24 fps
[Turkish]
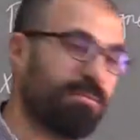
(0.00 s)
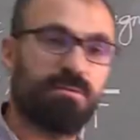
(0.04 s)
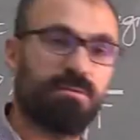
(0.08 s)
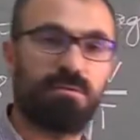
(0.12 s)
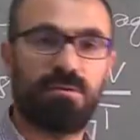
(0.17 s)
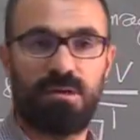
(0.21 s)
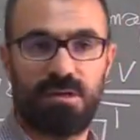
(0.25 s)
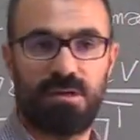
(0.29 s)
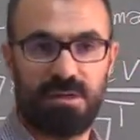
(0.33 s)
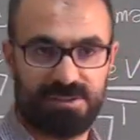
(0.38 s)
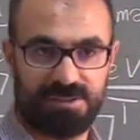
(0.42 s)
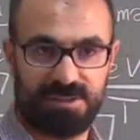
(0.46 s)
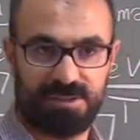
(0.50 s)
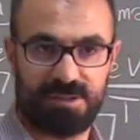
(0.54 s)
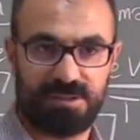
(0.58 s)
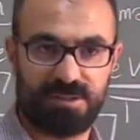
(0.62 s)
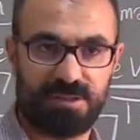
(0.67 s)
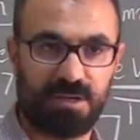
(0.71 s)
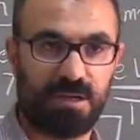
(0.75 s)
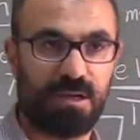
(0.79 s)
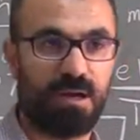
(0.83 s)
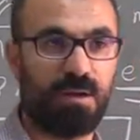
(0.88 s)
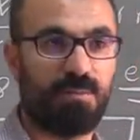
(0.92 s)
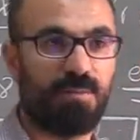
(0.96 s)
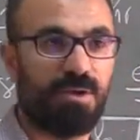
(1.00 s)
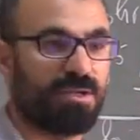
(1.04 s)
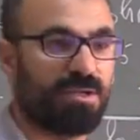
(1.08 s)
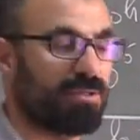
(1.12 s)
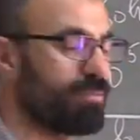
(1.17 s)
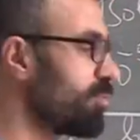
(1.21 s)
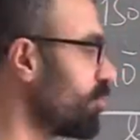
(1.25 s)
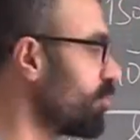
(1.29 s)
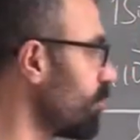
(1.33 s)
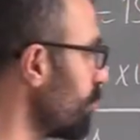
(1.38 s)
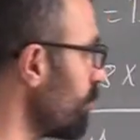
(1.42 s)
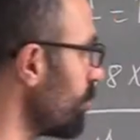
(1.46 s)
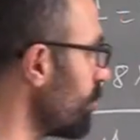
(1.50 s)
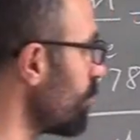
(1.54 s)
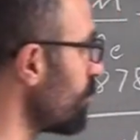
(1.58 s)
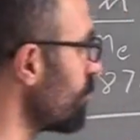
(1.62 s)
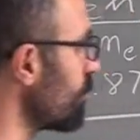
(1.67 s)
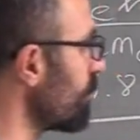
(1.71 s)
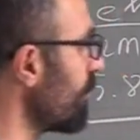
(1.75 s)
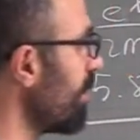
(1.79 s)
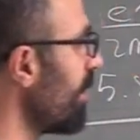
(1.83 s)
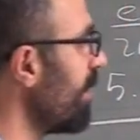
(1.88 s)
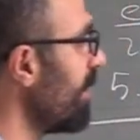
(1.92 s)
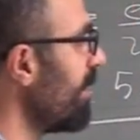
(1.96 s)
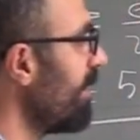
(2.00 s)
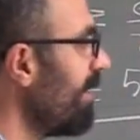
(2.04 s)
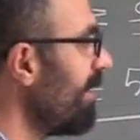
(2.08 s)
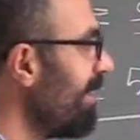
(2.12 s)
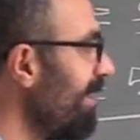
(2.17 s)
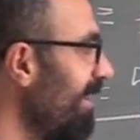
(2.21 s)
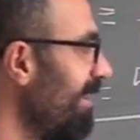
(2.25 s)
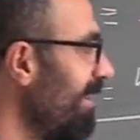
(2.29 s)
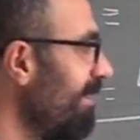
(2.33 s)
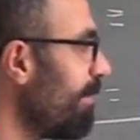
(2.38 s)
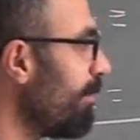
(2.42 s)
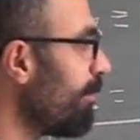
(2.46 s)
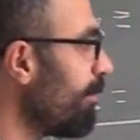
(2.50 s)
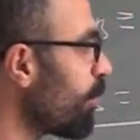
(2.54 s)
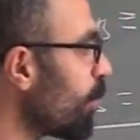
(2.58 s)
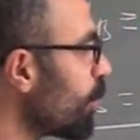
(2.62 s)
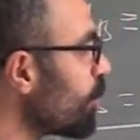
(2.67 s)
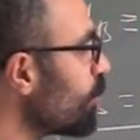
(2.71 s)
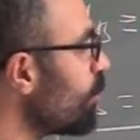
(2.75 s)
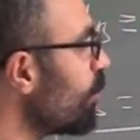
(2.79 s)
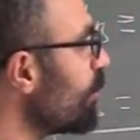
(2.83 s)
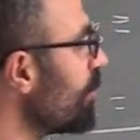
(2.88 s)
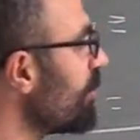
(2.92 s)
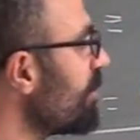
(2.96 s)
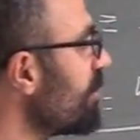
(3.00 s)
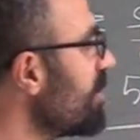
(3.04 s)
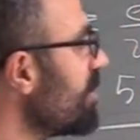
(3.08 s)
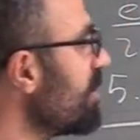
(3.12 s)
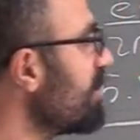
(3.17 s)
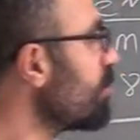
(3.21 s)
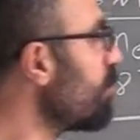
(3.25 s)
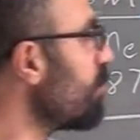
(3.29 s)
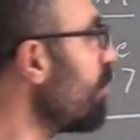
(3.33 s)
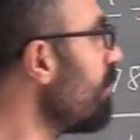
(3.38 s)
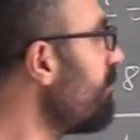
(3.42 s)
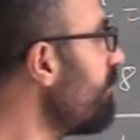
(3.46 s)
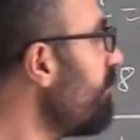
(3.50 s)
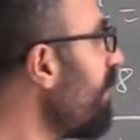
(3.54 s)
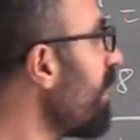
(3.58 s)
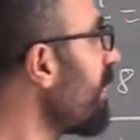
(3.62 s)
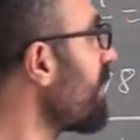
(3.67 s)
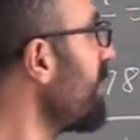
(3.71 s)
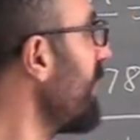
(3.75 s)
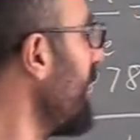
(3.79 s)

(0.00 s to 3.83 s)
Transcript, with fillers: hassas rakam yazmış oluyoruz. Proton için çok farklı